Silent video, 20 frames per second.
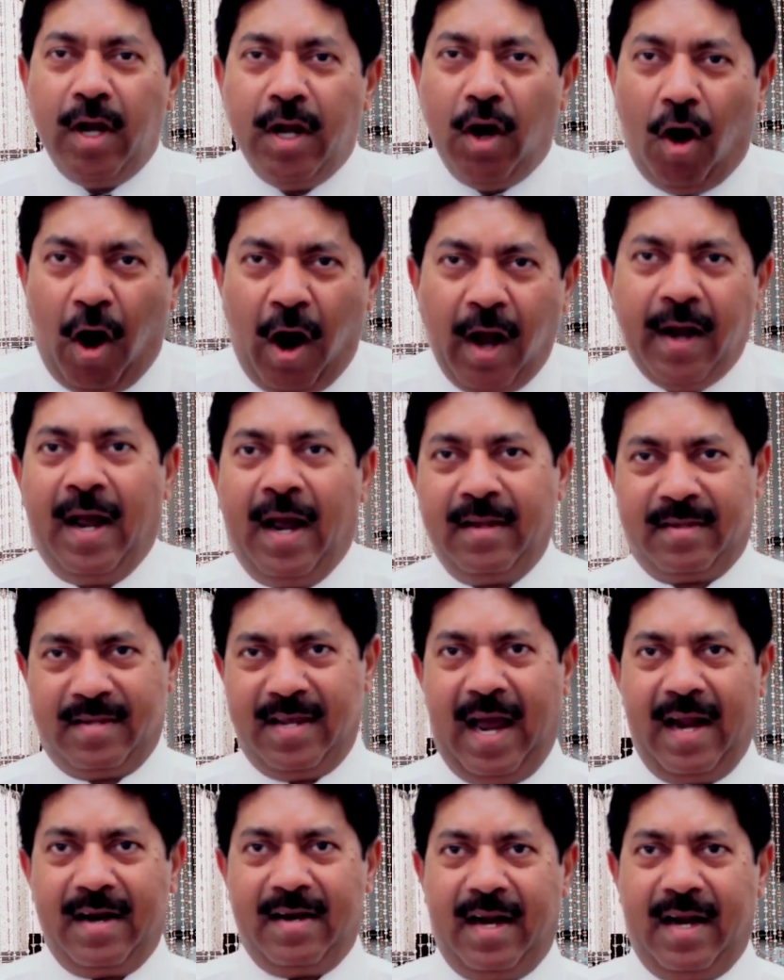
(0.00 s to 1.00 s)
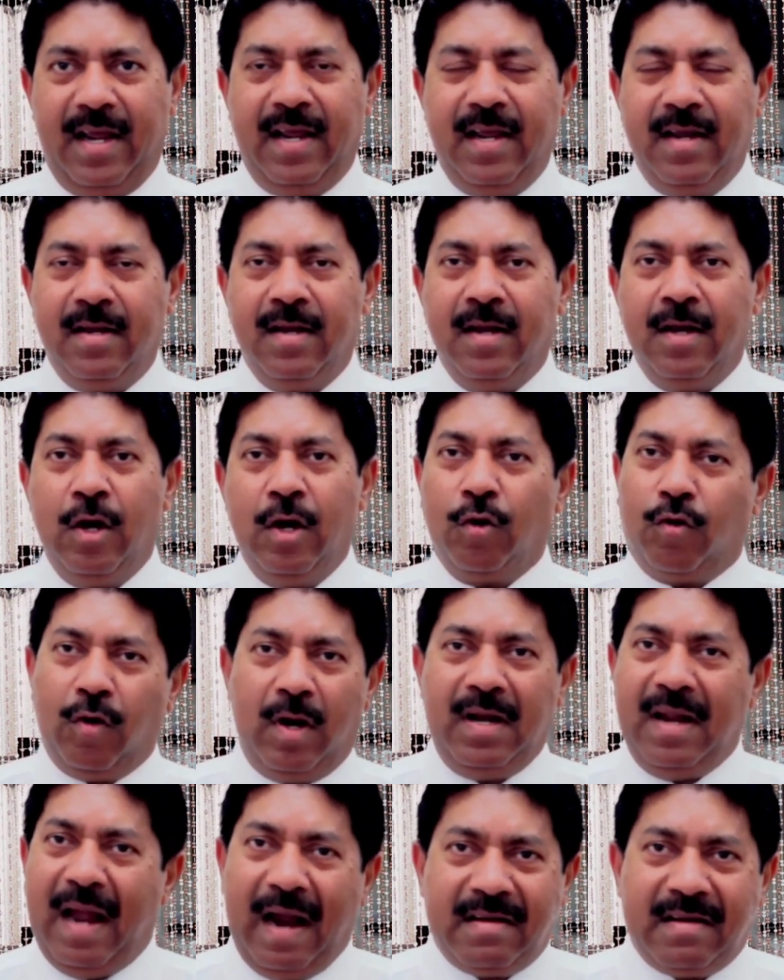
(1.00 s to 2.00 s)
कोई और हथियार नहीं
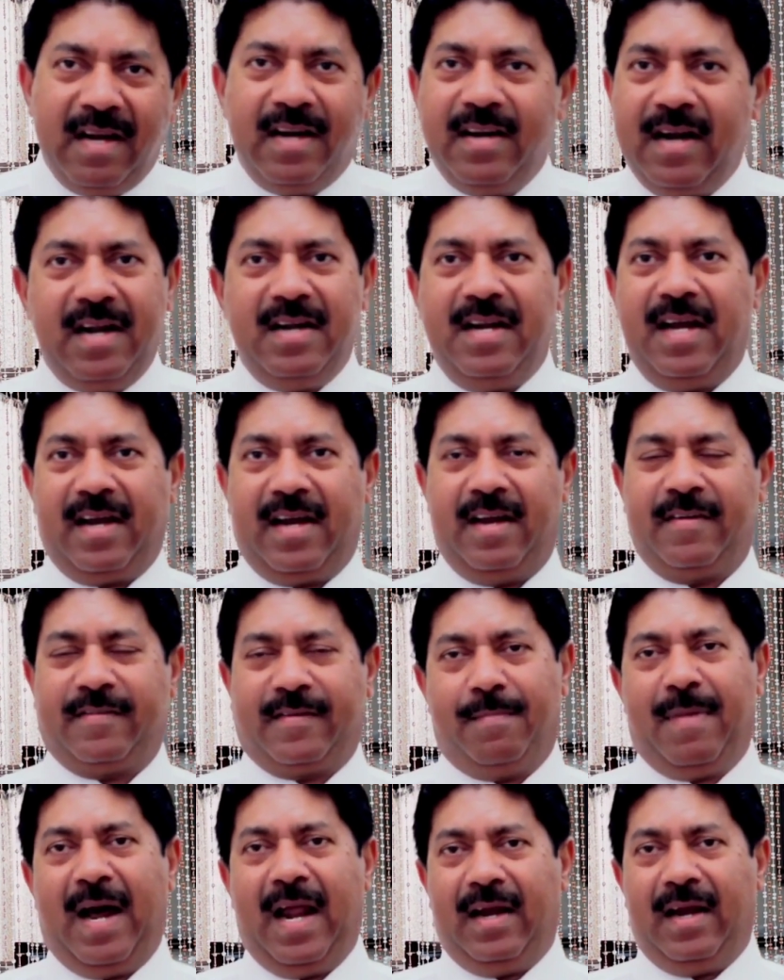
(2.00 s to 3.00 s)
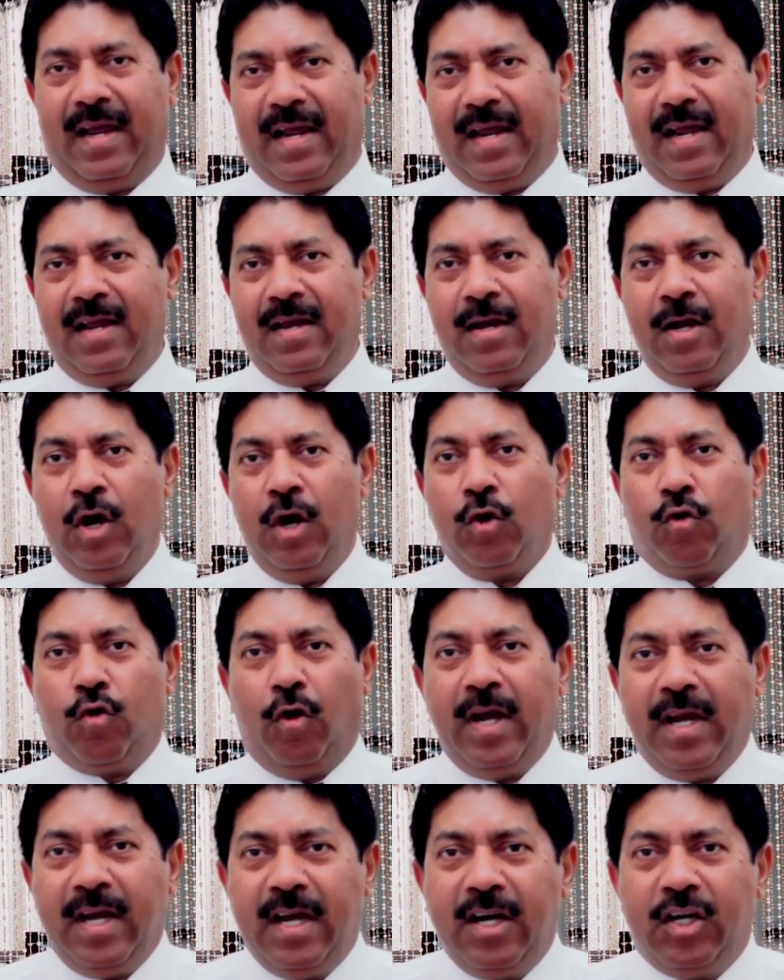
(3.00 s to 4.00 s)
कोई लाठी डंडे का इस्तेमाल नहीं
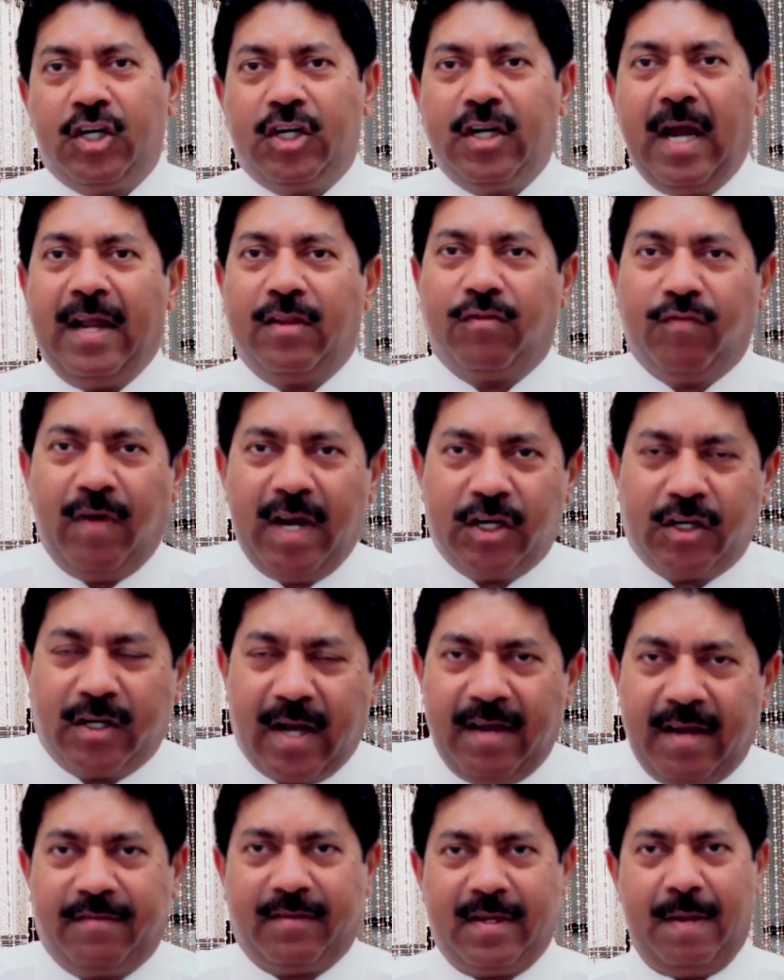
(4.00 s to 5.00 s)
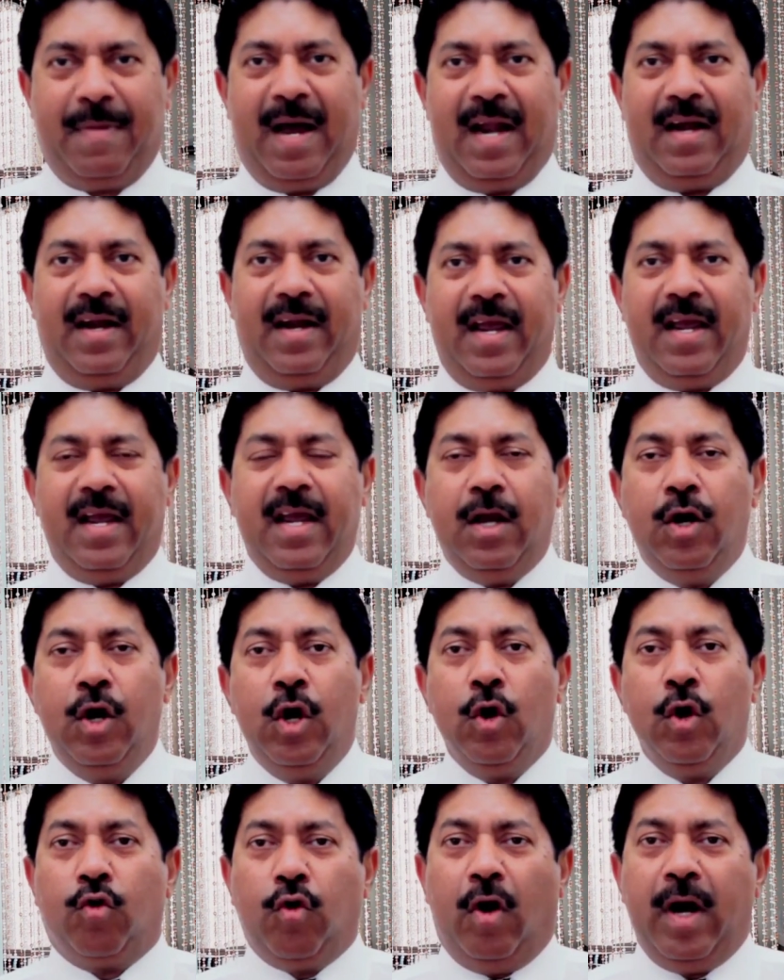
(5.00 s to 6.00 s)
कोई ईर्ष्या द्वेष का इस्तेमाल नहीं
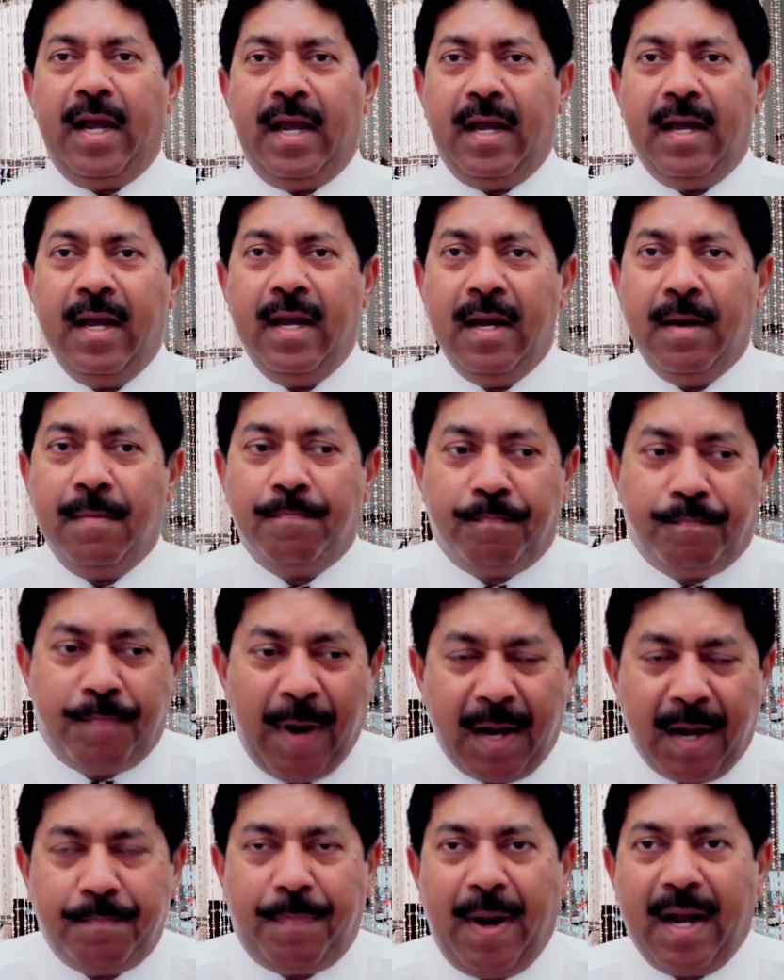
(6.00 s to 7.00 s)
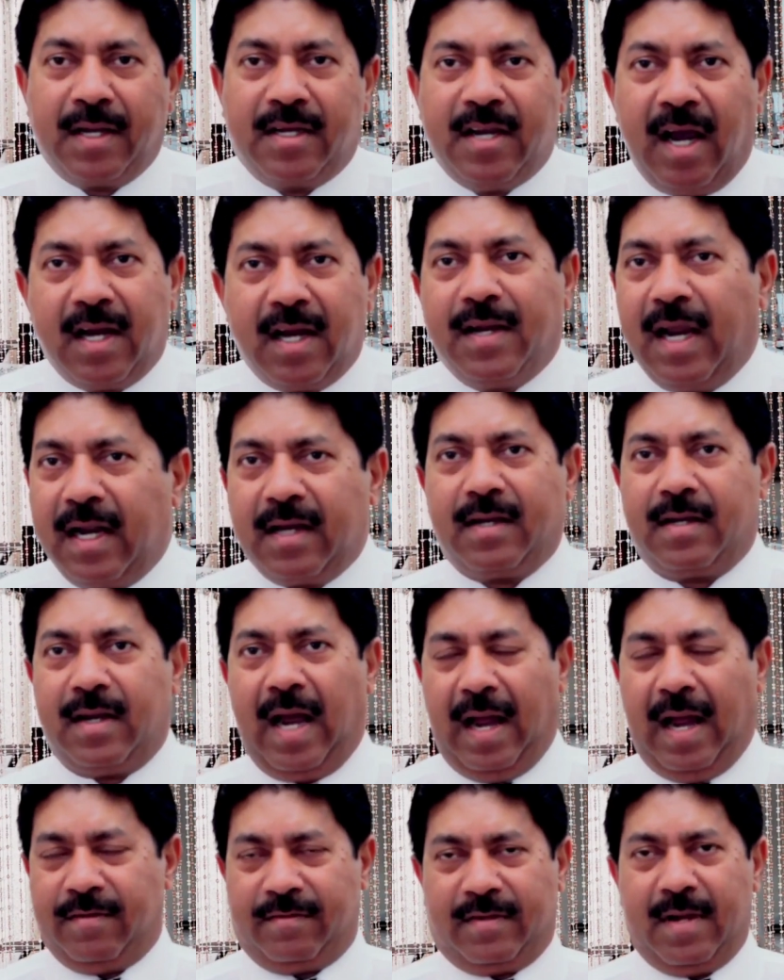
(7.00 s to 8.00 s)
कोई बग बग
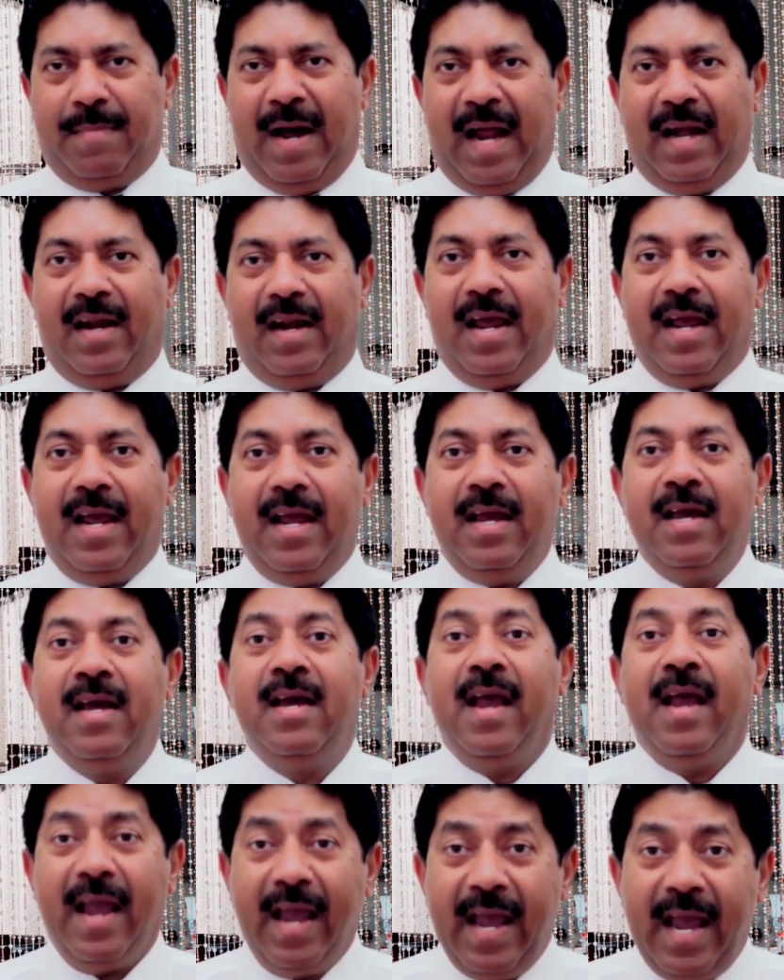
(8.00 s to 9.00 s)
का इस्तेमाल नहीं